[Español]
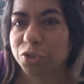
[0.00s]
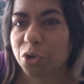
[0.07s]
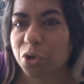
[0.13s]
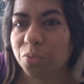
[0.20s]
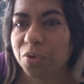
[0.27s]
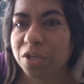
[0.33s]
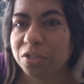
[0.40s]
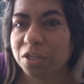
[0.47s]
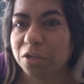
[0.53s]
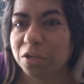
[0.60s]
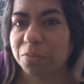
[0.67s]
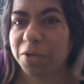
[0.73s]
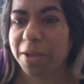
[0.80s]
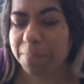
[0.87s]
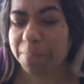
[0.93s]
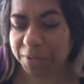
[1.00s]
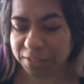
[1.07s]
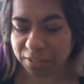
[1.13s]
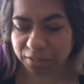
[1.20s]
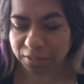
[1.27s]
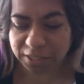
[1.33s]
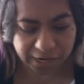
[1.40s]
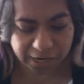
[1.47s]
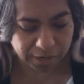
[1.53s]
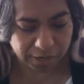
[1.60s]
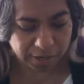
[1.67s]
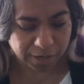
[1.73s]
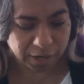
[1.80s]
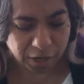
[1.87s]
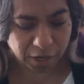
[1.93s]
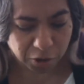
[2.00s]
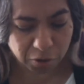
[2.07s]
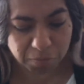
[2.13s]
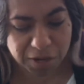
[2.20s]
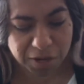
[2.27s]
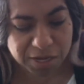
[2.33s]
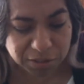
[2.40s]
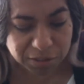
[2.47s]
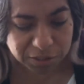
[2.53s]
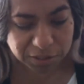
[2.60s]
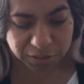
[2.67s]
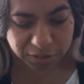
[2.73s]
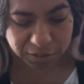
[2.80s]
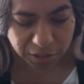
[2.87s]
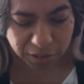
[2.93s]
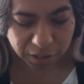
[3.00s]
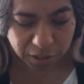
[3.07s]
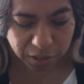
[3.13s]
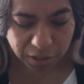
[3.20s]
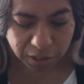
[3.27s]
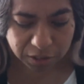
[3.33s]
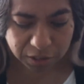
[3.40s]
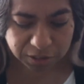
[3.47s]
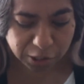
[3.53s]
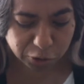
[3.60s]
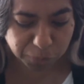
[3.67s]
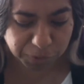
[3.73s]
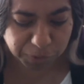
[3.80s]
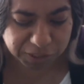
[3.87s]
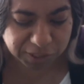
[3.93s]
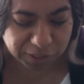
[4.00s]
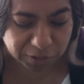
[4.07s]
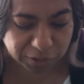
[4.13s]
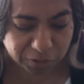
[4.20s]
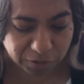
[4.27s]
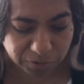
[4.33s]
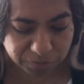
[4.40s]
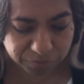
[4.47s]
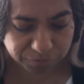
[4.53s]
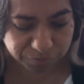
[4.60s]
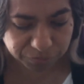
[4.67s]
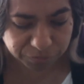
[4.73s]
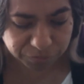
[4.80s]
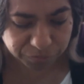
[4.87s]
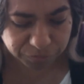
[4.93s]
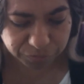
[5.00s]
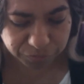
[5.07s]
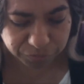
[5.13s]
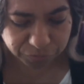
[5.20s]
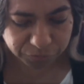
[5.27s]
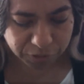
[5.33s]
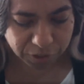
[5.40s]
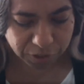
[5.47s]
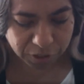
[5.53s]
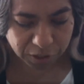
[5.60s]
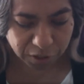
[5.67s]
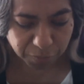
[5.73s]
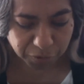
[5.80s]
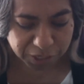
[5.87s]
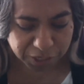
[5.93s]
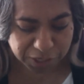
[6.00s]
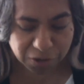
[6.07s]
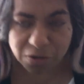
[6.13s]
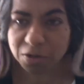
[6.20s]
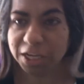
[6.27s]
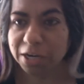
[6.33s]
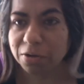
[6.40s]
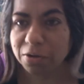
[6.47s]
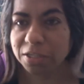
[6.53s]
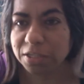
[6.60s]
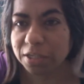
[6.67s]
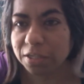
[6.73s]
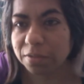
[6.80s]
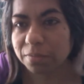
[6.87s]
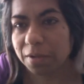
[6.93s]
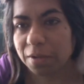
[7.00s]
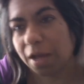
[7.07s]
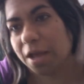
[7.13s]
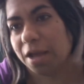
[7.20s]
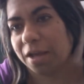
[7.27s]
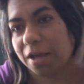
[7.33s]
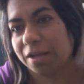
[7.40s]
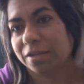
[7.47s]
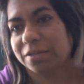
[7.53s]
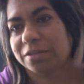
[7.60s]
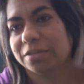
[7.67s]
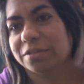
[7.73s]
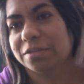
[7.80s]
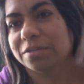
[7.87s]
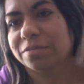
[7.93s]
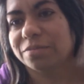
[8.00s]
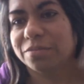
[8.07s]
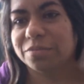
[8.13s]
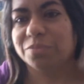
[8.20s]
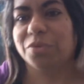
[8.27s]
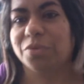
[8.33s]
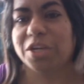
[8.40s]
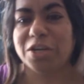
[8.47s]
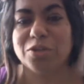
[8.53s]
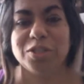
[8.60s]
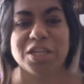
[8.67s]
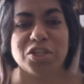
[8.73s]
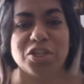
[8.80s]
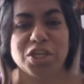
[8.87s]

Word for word: se los voy a presentar no más Se los presento porque no lo quiero hacer. Porque no está chido